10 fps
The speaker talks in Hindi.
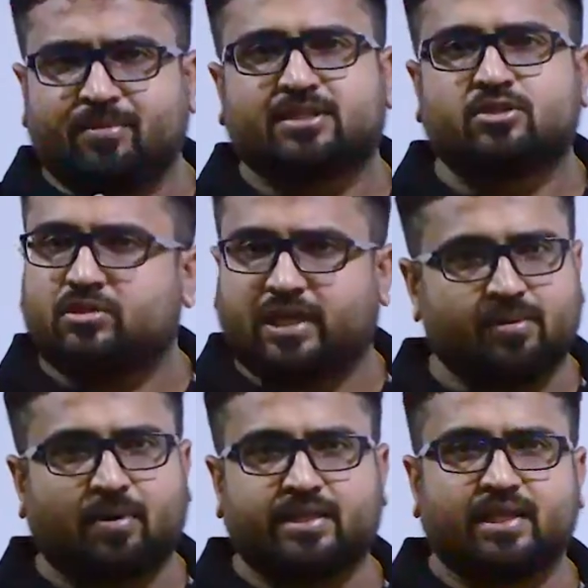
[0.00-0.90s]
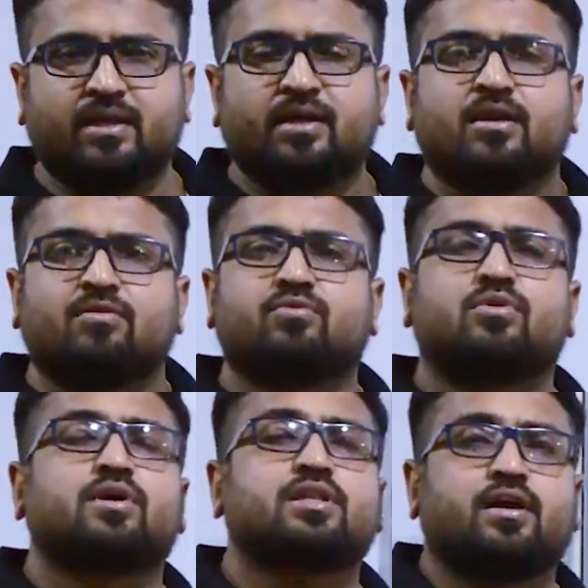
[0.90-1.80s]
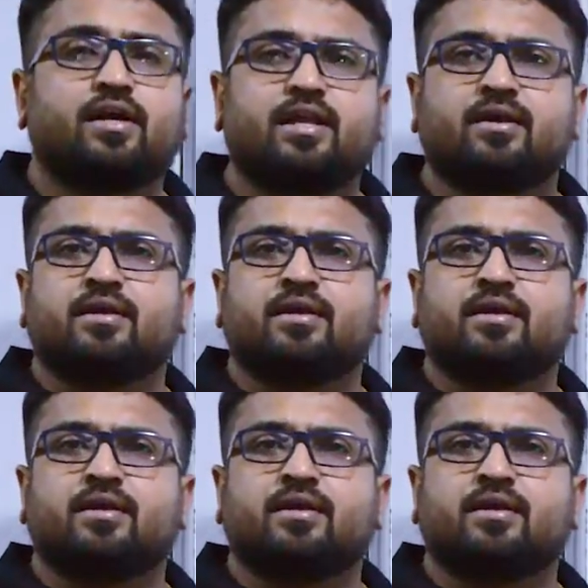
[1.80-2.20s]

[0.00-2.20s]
मैथ्स एक ही बात है वो होंगे थर्टी